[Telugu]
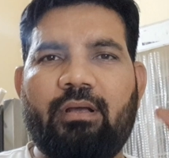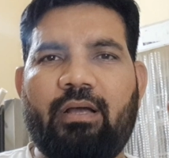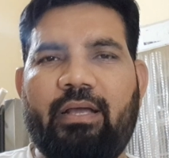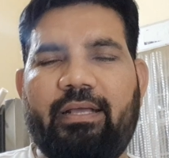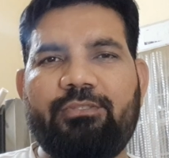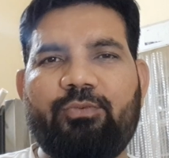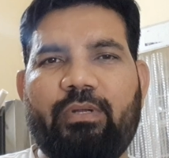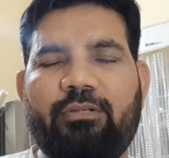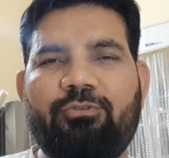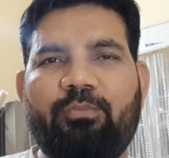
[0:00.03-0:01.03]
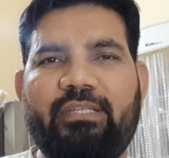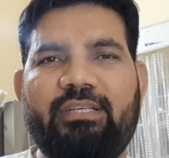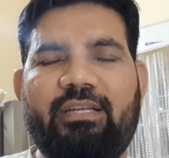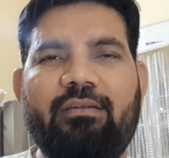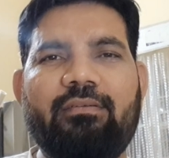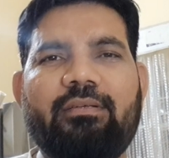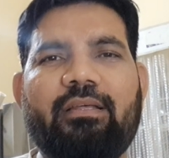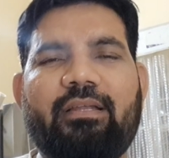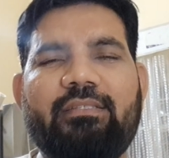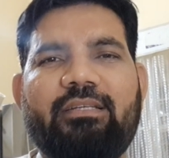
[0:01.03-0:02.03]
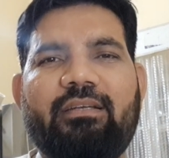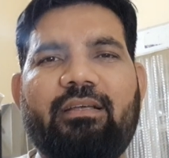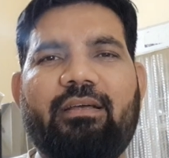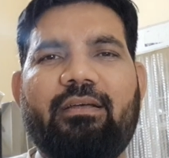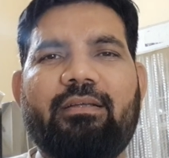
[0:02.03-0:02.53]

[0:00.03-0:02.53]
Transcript: హాయ్ గైస్ వెల్కమ్ టు మై ఛానల్ రీసెంట్గా